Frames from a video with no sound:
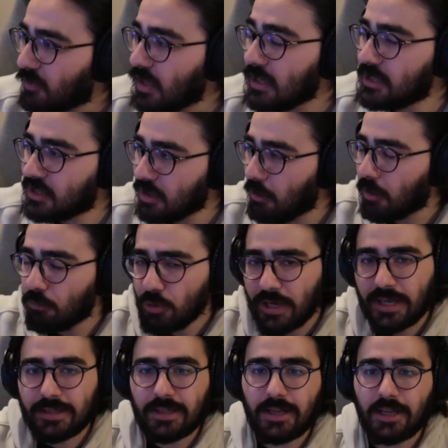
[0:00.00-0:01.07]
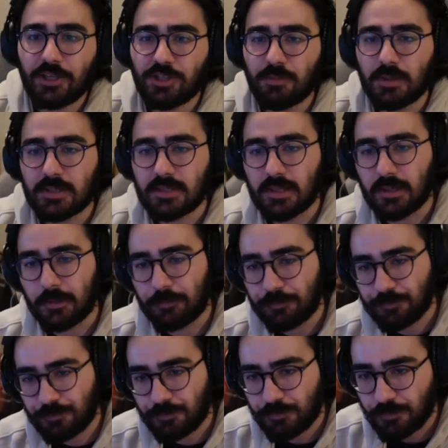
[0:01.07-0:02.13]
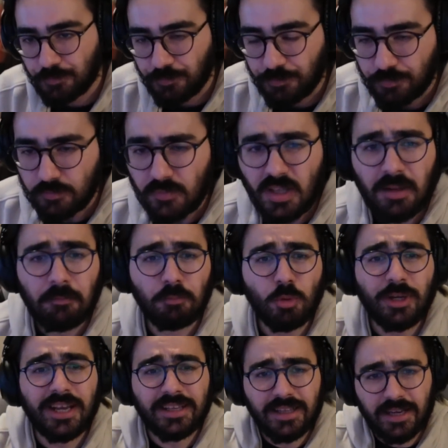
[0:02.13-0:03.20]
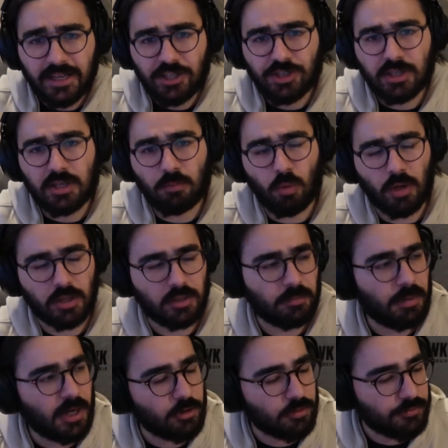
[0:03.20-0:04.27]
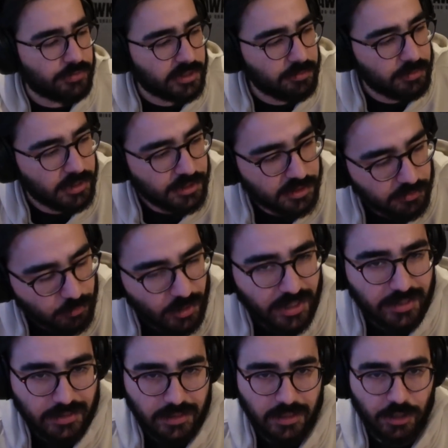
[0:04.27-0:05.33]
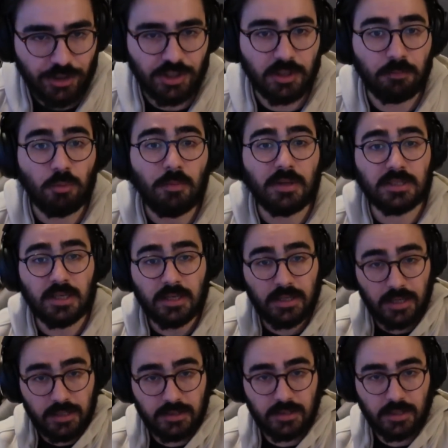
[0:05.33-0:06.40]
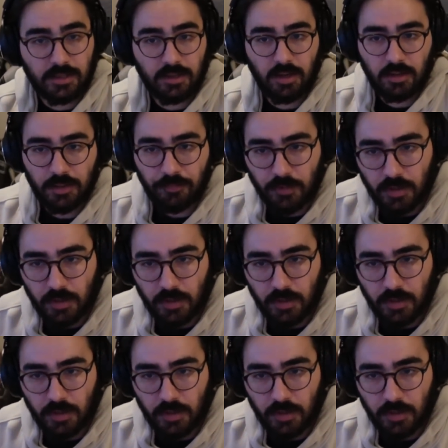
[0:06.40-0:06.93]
İşte bak bu RDRC mesela. Bu RDRC değil bu arada. Pardon fikrim değişti. Bu RDRC değil. Bu mesela geri zekalı.